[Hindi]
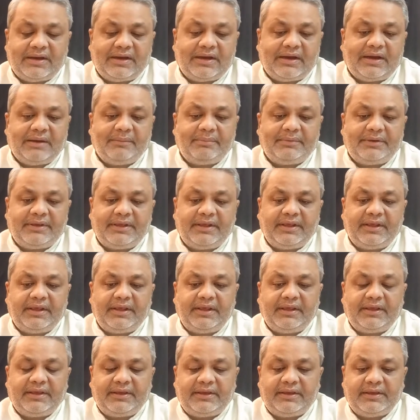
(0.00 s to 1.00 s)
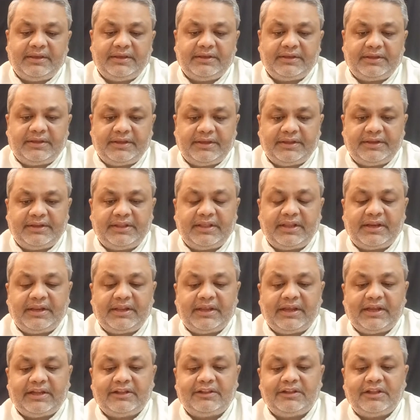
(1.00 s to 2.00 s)
आपके कैरियर
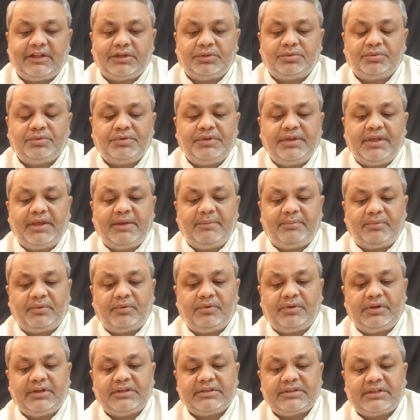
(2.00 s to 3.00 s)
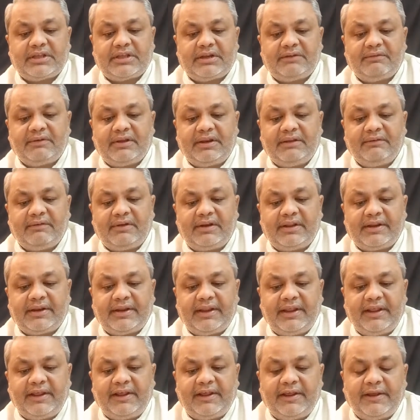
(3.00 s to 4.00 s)
के अंदर तो ये प्रोग्रेस करवाने वाला
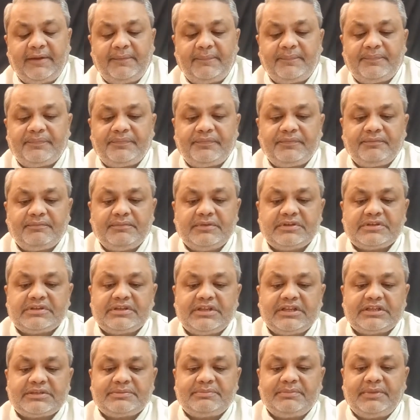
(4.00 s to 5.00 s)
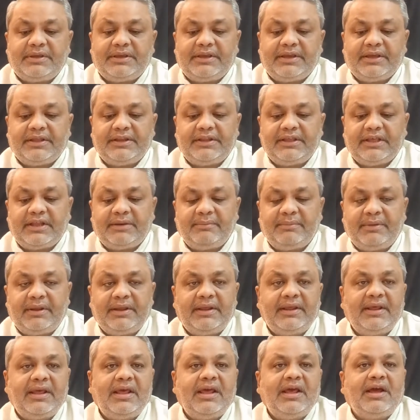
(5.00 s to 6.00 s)
रहेंगे बिजनेस में कैरियर
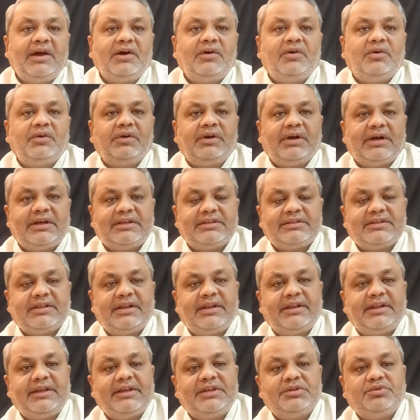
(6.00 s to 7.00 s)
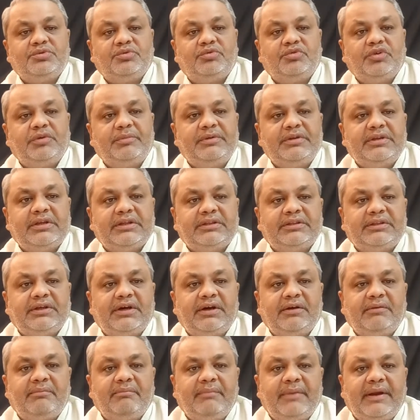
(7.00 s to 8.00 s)
में और ख़ास करके जो कोई भी जाता
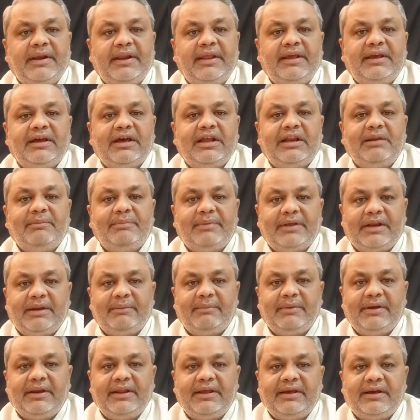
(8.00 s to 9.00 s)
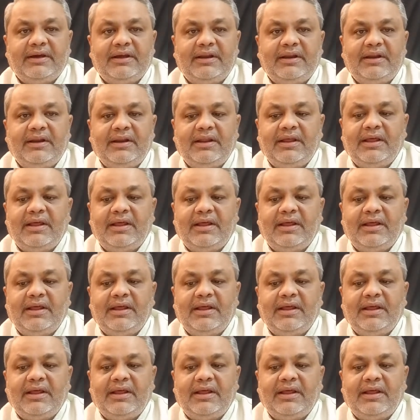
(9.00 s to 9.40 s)
मेडिकल पैरामेडिकल